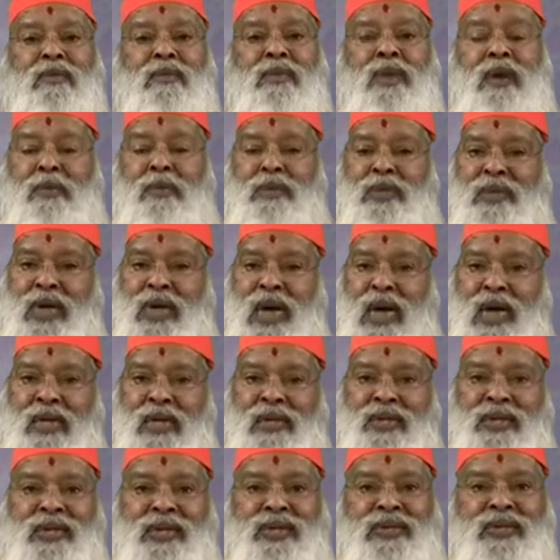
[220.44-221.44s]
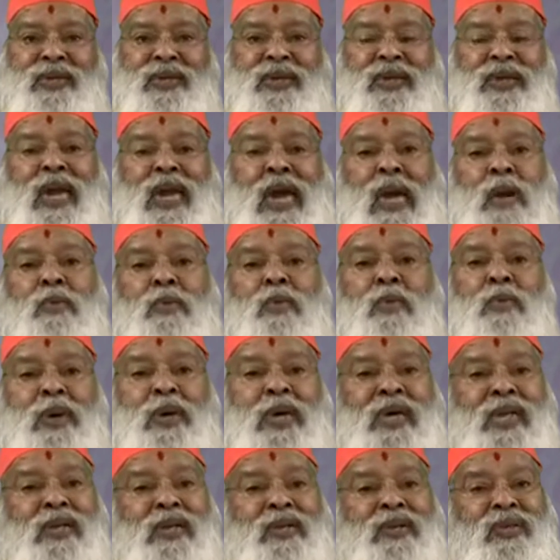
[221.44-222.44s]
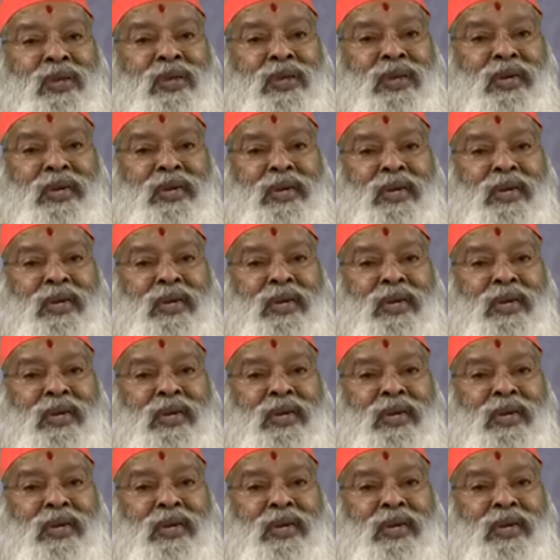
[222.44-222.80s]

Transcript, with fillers: నమస్కారం చేసి నడుము బిగించి